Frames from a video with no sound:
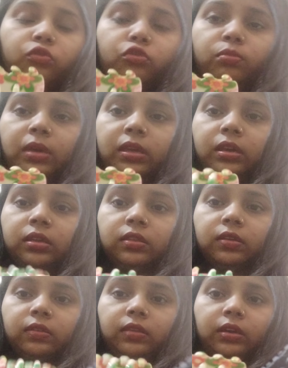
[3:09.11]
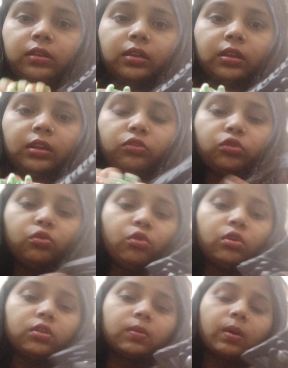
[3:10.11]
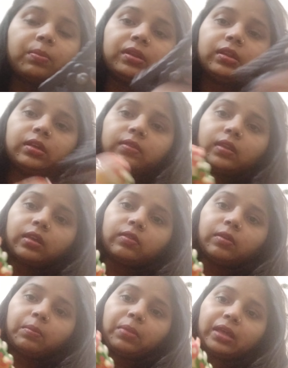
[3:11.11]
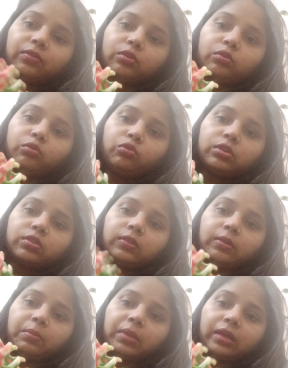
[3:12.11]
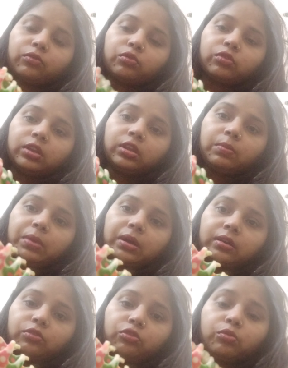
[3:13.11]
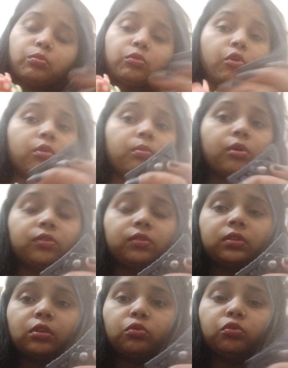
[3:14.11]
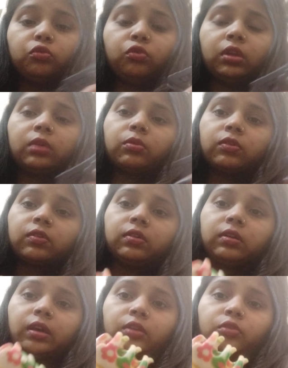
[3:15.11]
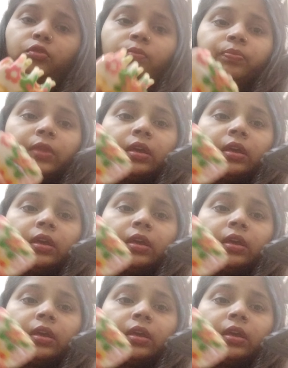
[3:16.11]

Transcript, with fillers: सो मैं यही चीज़ देख करके लेती हूँ और जब आप इन्हें इस तरीके से प्रेस करो तो अच्छे से प्रेस हो जाए इनकी पकड़ अच्छी हो ना बहुत ज़्यादा लूज़ हो ना ही बहुत ज़्यादा टाइट हो